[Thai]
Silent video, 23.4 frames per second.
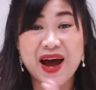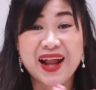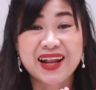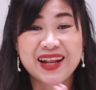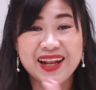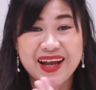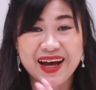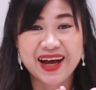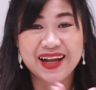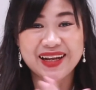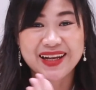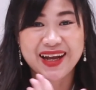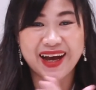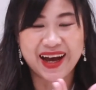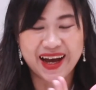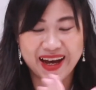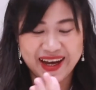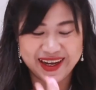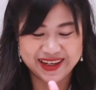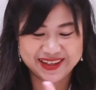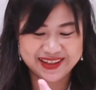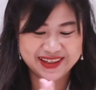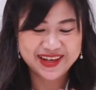ปั้นละกันนะ
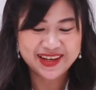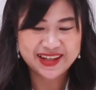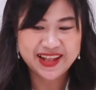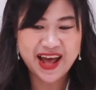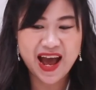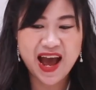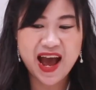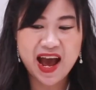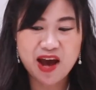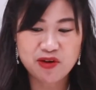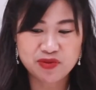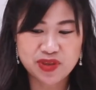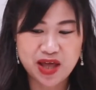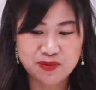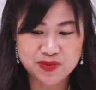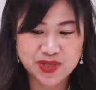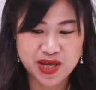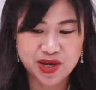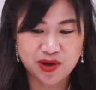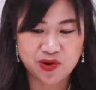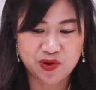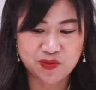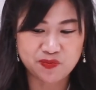คะ ถ้าเอาตาม
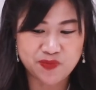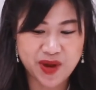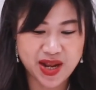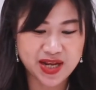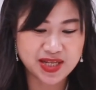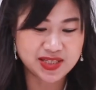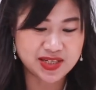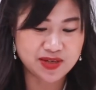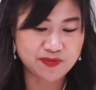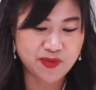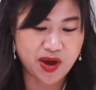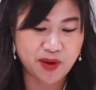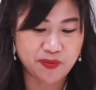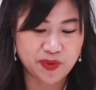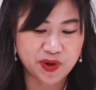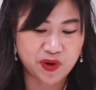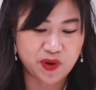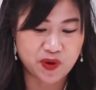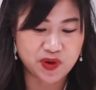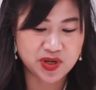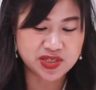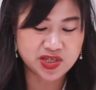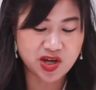ใจคนปั้นจริงแบบเป็
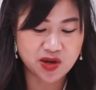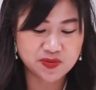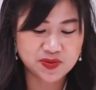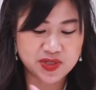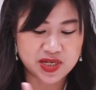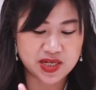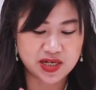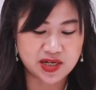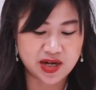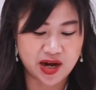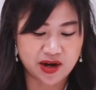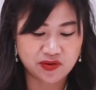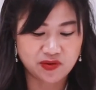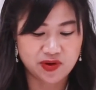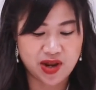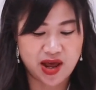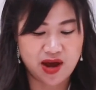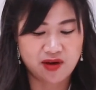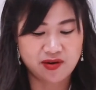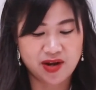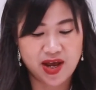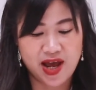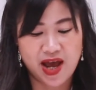นคนที่ชอบสีเหลืองอยู่
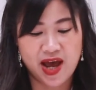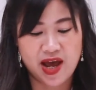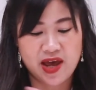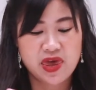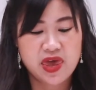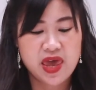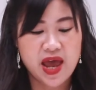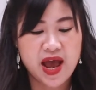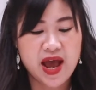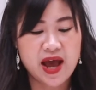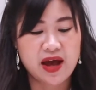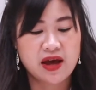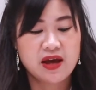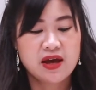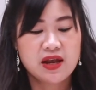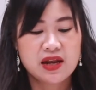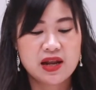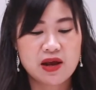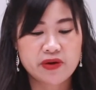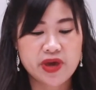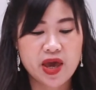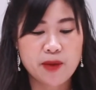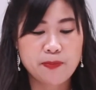แล้วนะคะอ่ะ
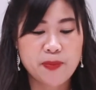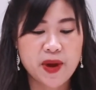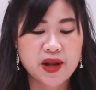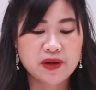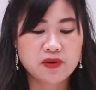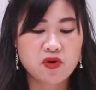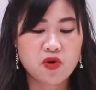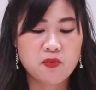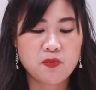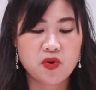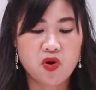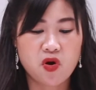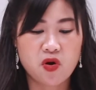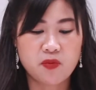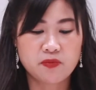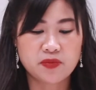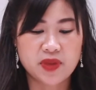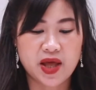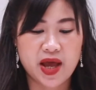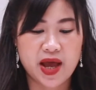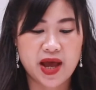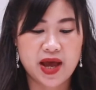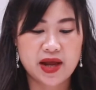เราแค่ปั้นกล
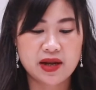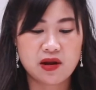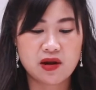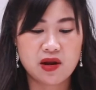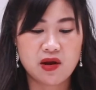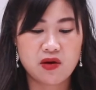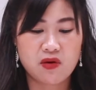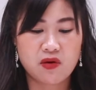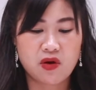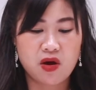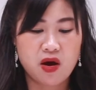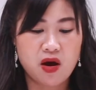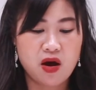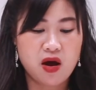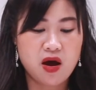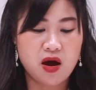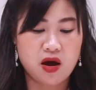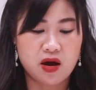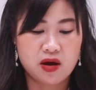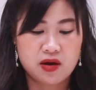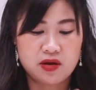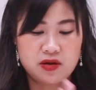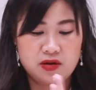มๆนะ แล้วเราก็
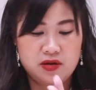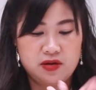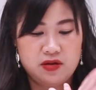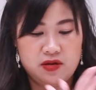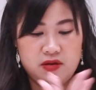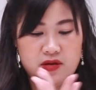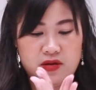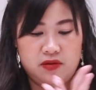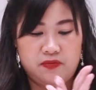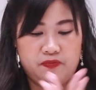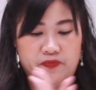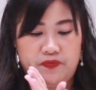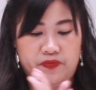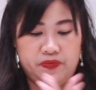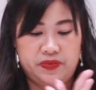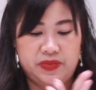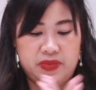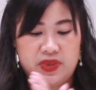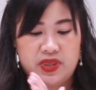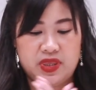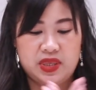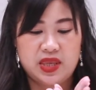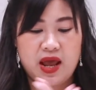
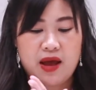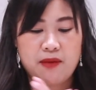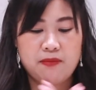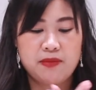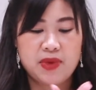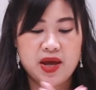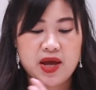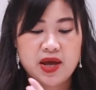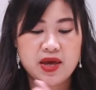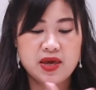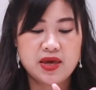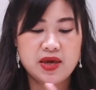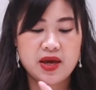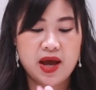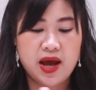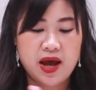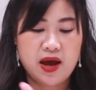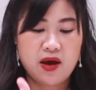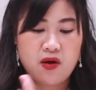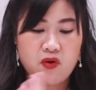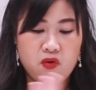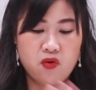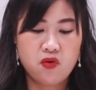ทำให้
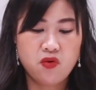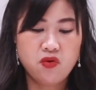เขา